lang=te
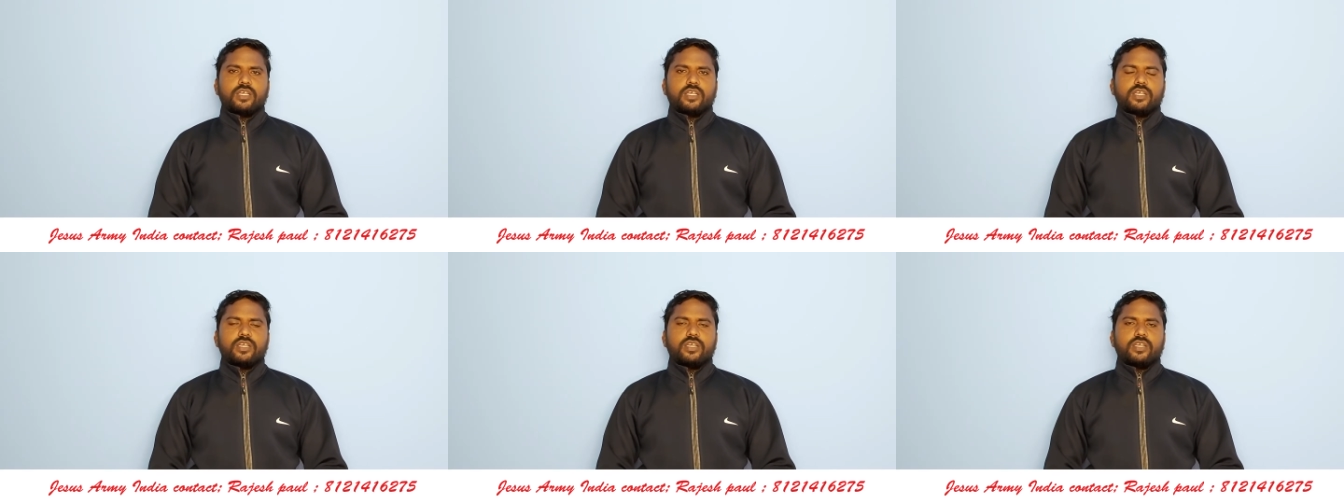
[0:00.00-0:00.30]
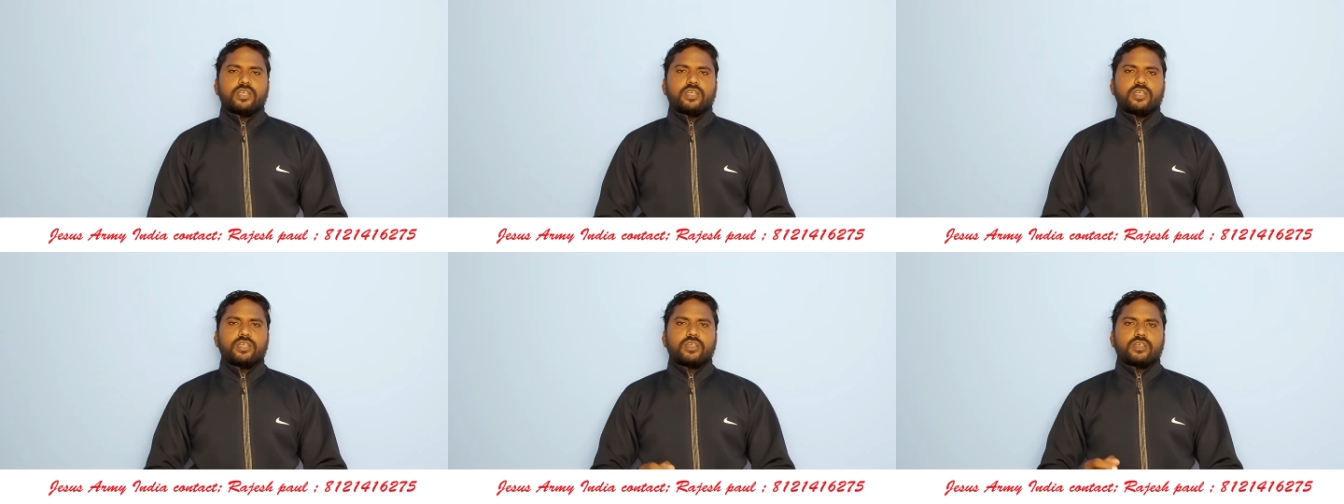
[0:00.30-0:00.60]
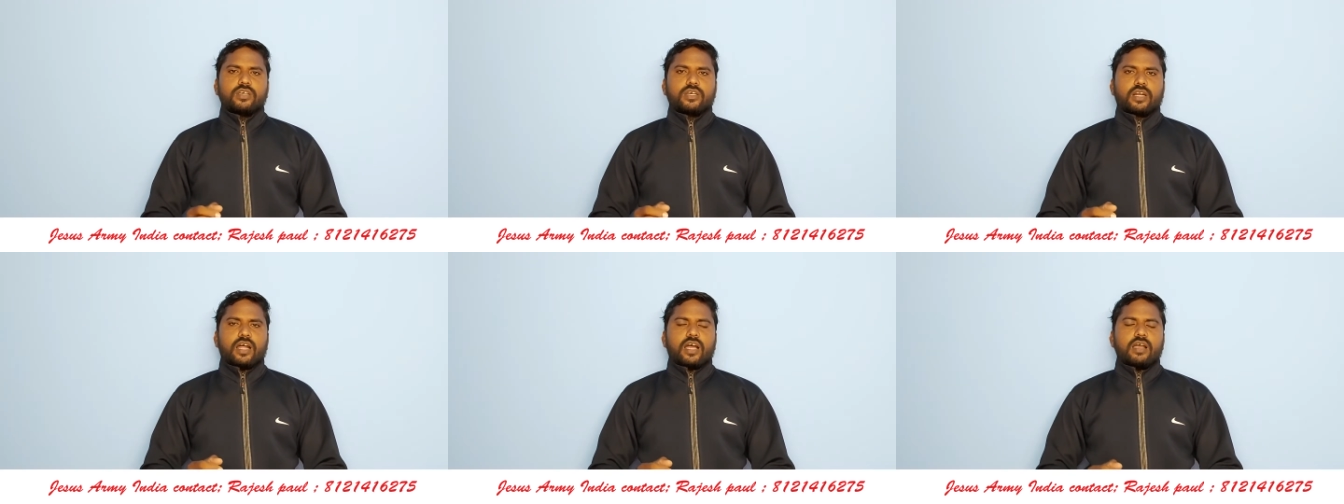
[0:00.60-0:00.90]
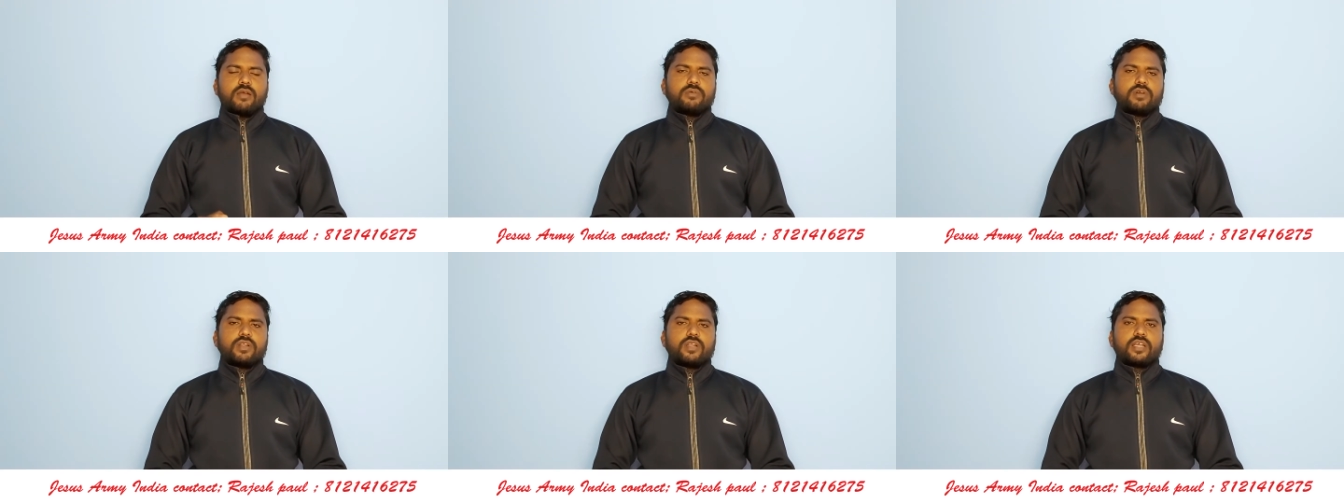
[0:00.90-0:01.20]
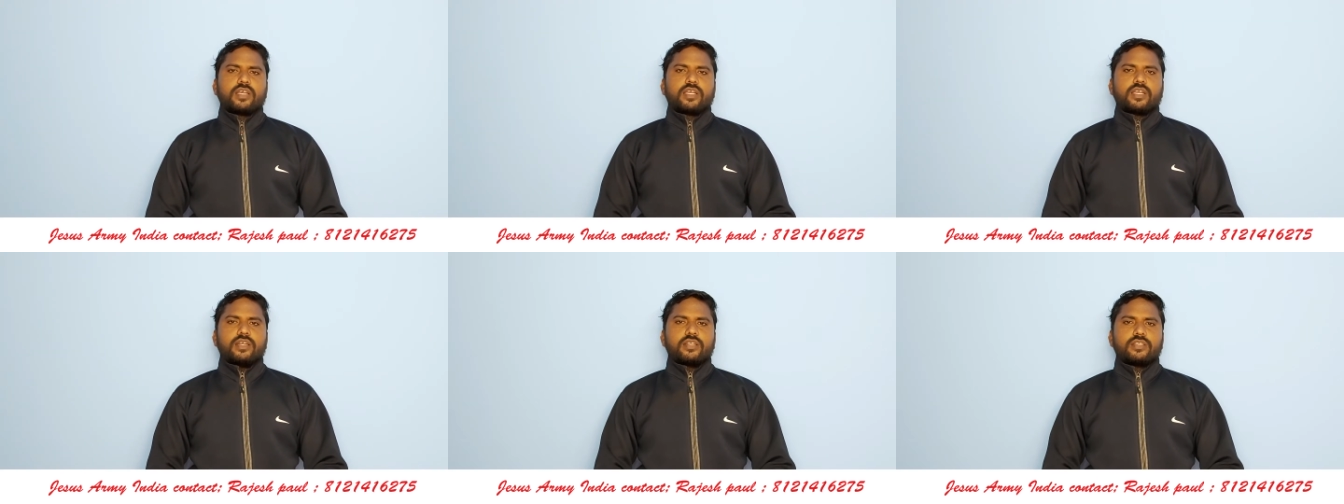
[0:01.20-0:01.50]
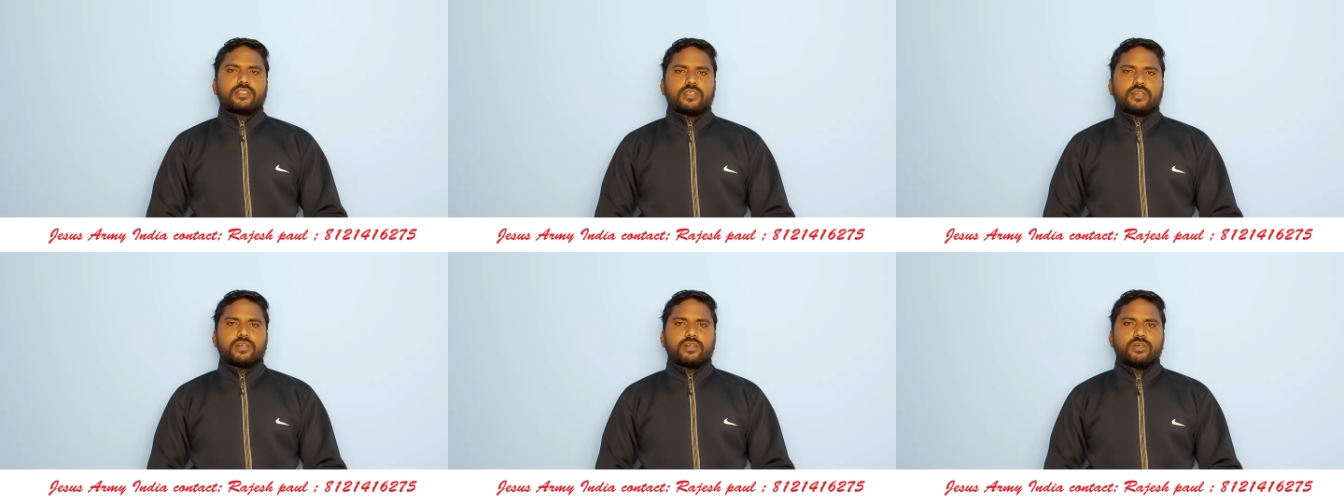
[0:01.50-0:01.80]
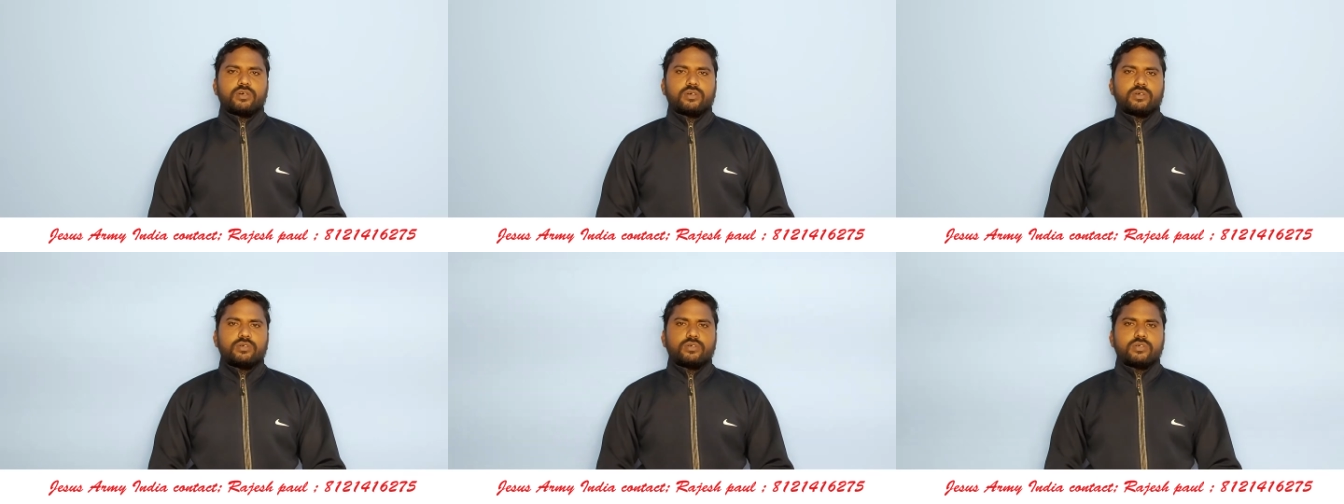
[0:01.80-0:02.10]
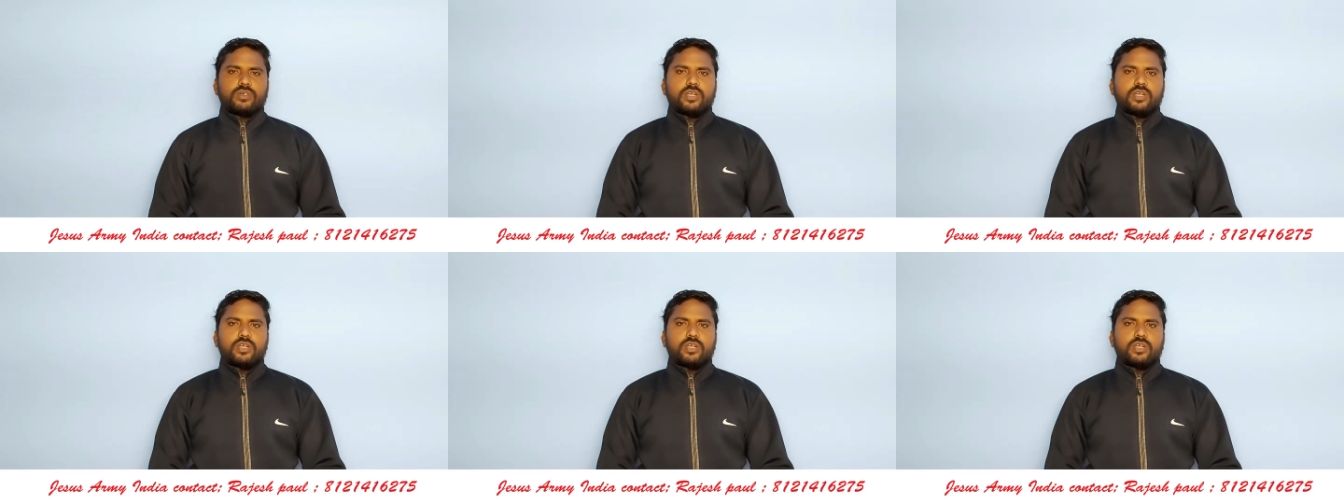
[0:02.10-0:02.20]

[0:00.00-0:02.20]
ఈ రాయబడిన కీర్తనలో